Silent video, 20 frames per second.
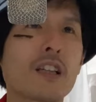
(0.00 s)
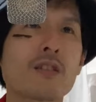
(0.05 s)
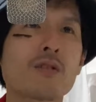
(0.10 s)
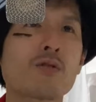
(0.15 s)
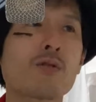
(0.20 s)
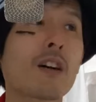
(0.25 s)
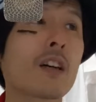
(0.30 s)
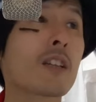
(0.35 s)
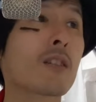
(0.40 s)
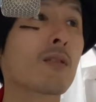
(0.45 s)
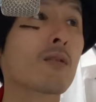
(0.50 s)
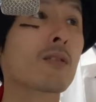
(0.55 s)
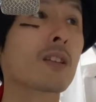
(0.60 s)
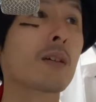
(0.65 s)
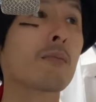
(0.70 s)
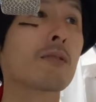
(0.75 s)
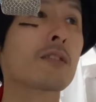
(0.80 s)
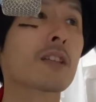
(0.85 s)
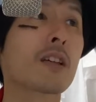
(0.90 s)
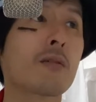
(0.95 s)
りするわけでござ
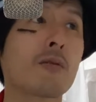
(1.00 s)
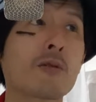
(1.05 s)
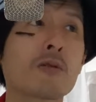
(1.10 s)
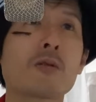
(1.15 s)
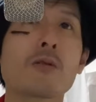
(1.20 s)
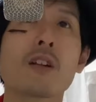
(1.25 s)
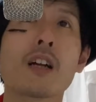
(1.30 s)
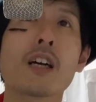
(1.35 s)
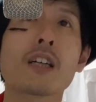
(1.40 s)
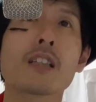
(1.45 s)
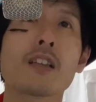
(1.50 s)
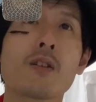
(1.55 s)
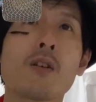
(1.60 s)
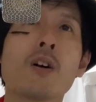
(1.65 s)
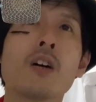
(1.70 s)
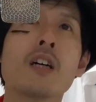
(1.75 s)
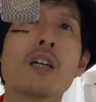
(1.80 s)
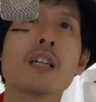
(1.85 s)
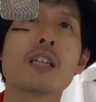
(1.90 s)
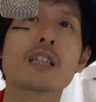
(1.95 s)
いますけど、その中での
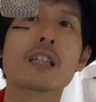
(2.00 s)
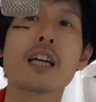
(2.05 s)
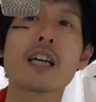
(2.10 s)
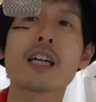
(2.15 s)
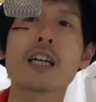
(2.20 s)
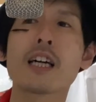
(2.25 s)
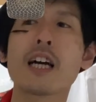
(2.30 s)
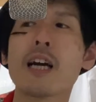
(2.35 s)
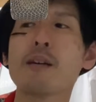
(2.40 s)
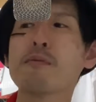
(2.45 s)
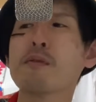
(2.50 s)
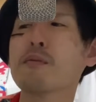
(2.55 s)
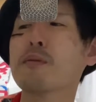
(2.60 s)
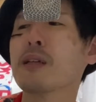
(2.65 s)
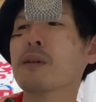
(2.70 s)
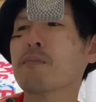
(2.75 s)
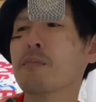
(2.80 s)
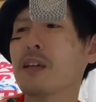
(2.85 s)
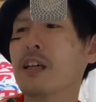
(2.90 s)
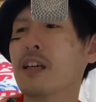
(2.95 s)
月間
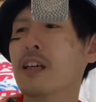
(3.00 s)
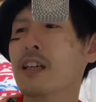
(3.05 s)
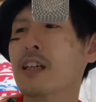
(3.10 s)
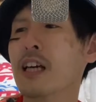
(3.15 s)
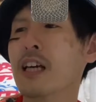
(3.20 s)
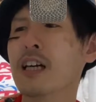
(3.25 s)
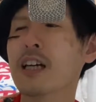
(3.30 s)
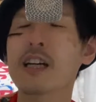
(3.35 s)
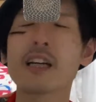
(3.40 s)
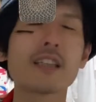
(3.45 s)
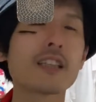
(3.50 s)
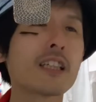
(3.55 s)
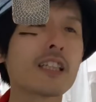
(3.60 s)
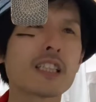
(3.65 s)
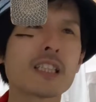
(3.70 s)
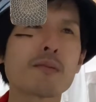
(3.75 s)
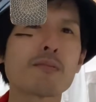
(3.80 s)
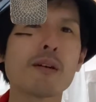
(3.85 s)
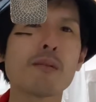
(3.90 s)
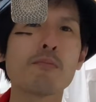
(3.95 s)
MVP、月間で
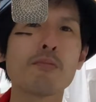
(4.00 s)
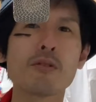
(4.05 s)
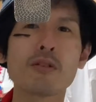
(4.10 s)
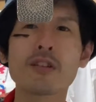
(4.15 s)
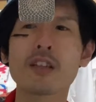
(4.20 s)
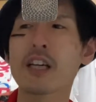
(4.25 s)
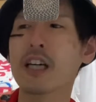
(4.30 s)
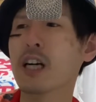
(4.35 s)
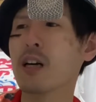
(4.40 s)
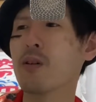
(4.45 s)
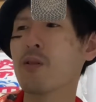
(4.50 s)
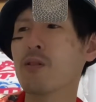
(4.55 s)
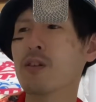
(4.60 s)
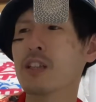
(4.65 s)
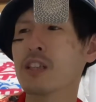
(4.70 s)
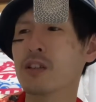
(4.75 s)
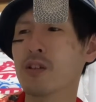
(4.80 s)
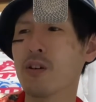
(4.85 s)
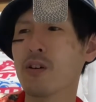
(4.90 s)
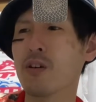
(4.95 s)
一番ボッケが多
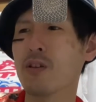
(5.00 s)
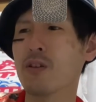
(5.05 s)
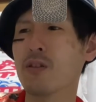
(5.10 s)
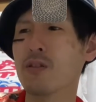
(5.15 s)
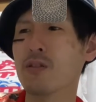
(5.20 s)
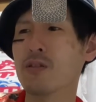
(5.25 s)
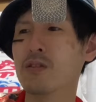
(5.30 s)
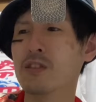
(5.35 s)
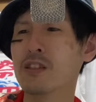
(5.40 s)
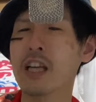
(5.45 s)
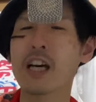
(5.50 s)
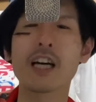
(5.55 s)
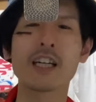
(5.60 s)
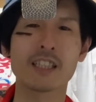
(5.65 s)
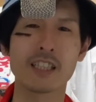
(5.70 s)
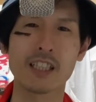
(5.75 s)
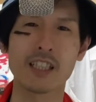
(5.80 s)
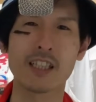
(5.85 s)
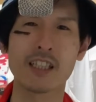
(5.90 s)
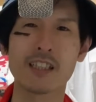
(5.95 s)
い人探
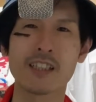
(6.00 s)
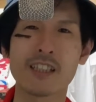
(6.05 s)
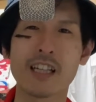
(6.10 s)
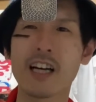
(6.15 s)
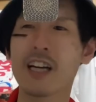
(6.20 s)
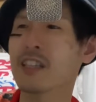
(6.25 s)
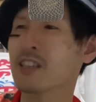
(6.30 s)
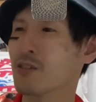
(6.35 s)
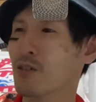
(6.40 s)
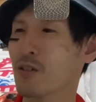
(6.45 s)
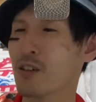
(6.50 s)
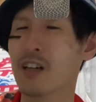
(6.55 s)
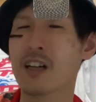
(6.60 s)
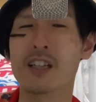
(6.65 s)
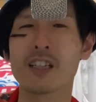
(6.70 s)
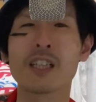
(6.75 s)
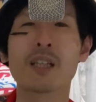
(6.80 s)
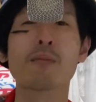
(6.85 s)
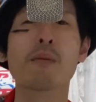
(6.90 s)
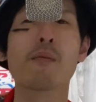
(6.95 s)
し、探しというか
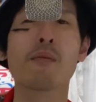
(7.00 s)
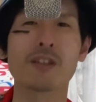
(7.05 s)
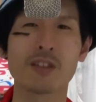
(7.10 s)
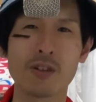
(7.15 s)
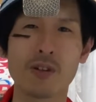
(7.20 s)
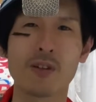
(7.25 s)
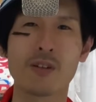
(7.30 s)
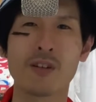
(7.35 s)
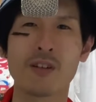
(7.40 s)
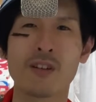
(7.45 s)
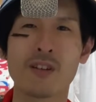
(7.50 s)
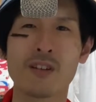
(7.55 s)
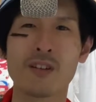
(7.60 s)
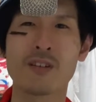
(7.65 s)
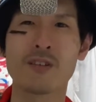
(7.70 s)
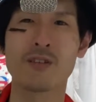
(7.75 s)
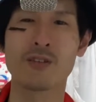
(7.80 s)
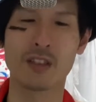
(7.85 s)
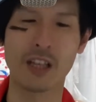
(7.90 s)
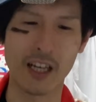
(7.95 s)
決めましょ
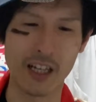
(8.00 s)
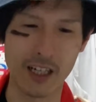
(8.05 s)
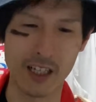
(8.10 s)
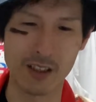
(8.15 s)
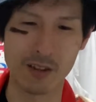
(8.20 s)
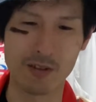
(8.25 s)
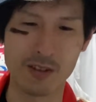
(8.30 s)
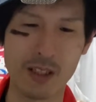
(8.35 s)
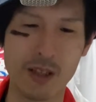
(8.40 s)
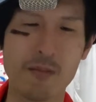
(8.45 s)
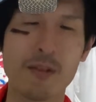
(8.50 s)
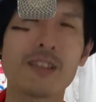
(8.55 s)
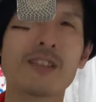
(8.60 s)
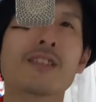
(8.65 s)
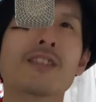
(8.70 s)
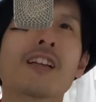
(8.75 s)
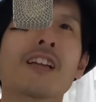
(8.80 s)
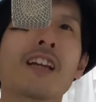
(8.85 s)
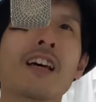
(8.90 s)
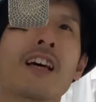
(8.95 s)
うという大会でございます
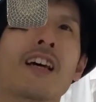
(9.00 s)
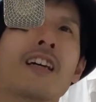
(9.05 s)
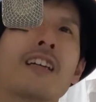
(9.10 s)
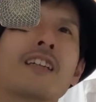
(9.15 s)
んでね。